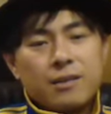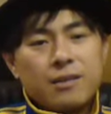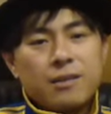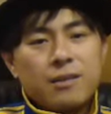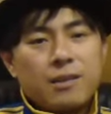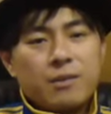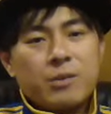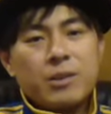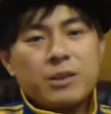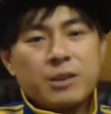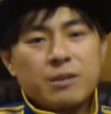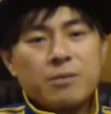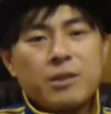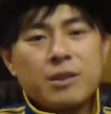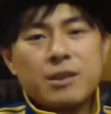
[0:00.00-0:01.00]
たまに
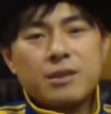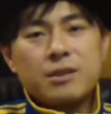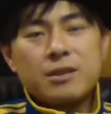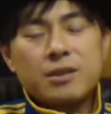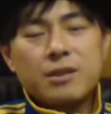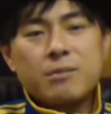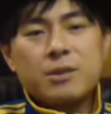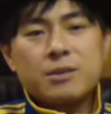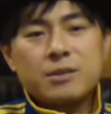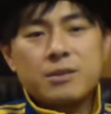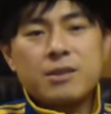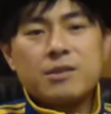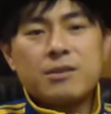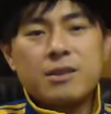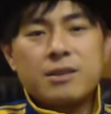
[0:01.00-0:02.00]
見たりしていますって
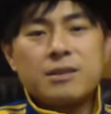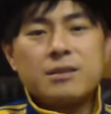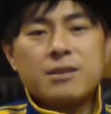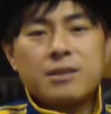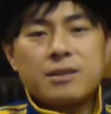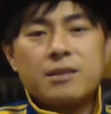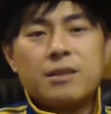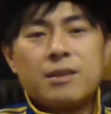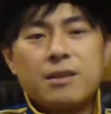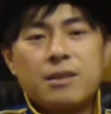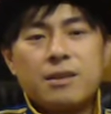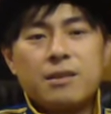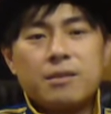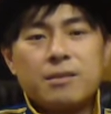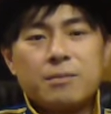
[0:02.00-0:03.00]
いう話でした
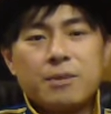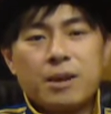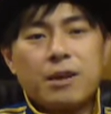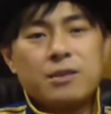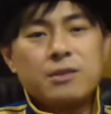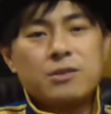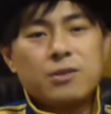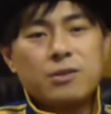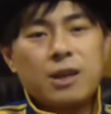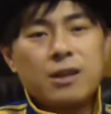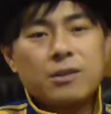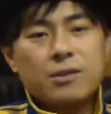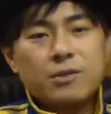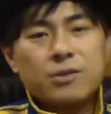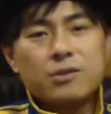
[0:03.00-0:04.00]
まあちょっと
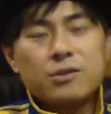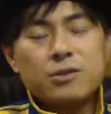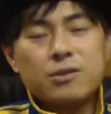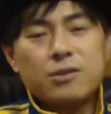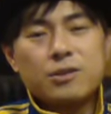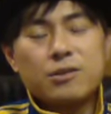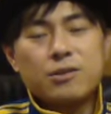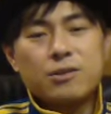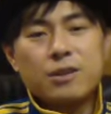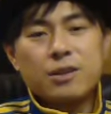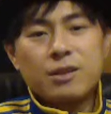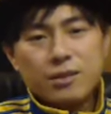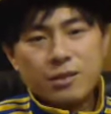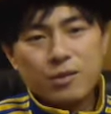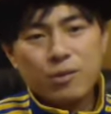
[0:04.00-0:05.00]
アートと通じるような
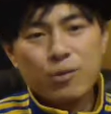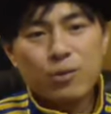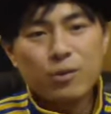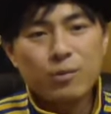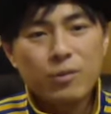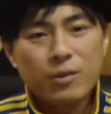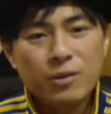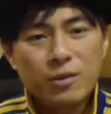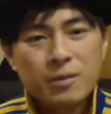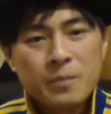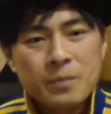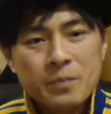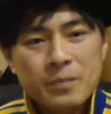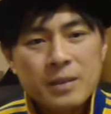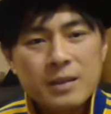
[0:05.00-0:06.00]
ところも
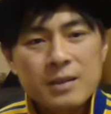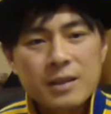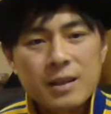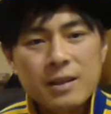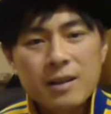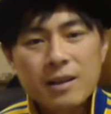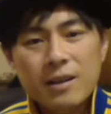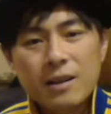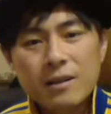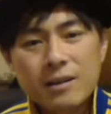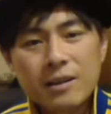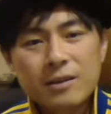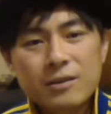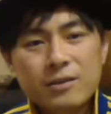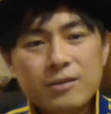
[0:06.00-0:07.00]
若干あった
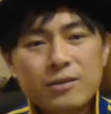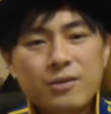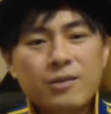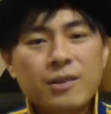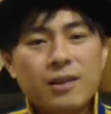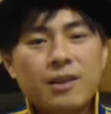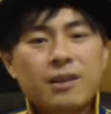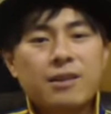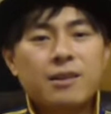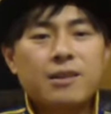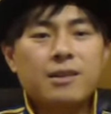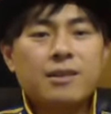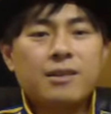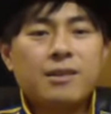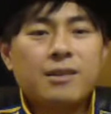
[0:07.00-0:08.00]
りするの
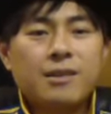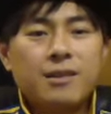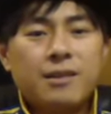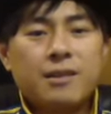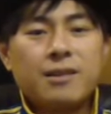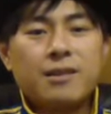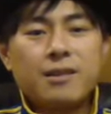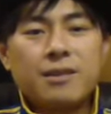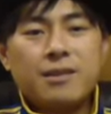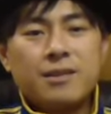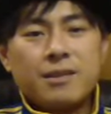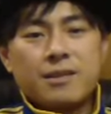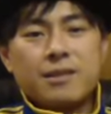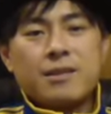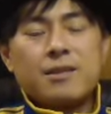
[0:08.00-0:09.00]

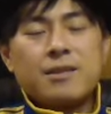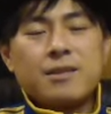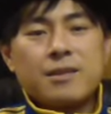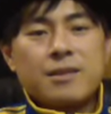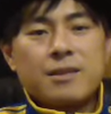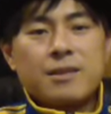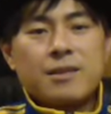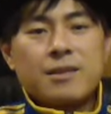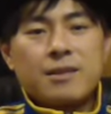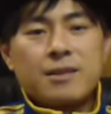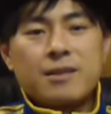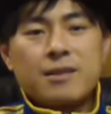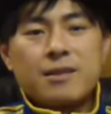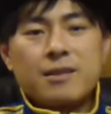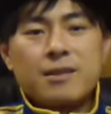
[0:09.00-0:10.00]
でっ